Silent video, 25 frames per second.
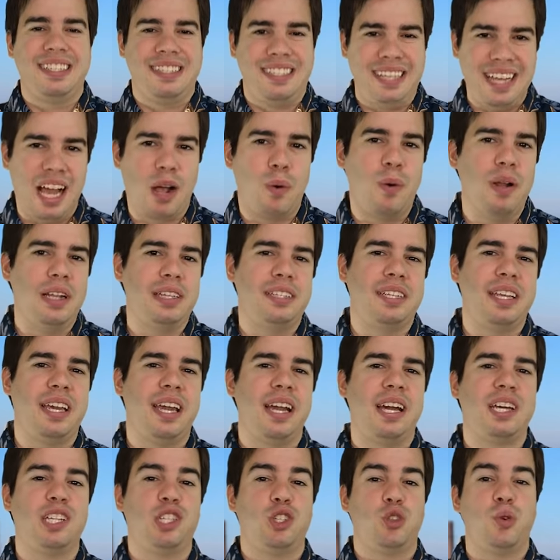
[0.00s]
sea cual
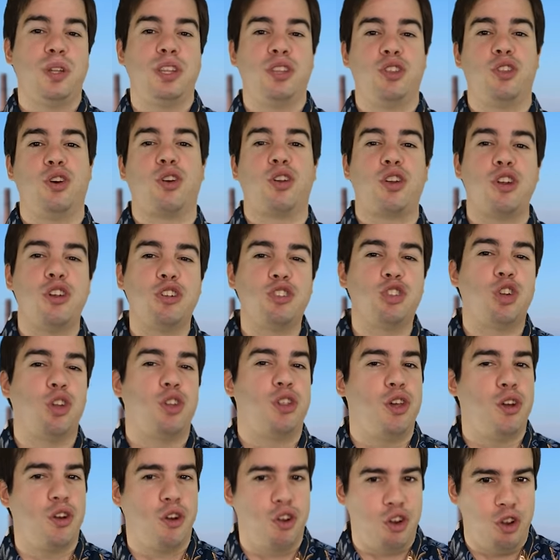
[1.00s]
sea su entorno
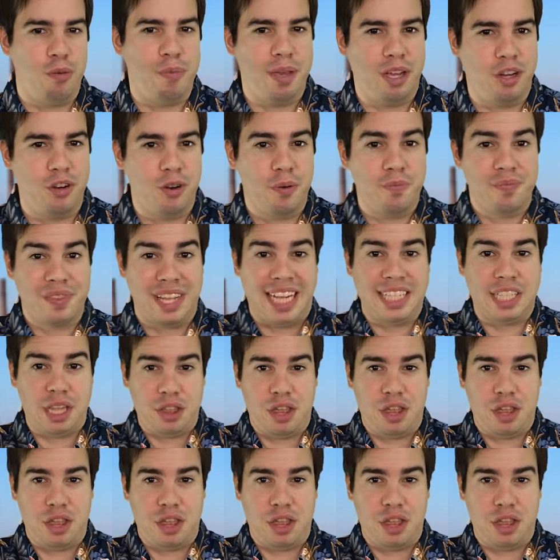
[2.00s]
socioeconómico. Es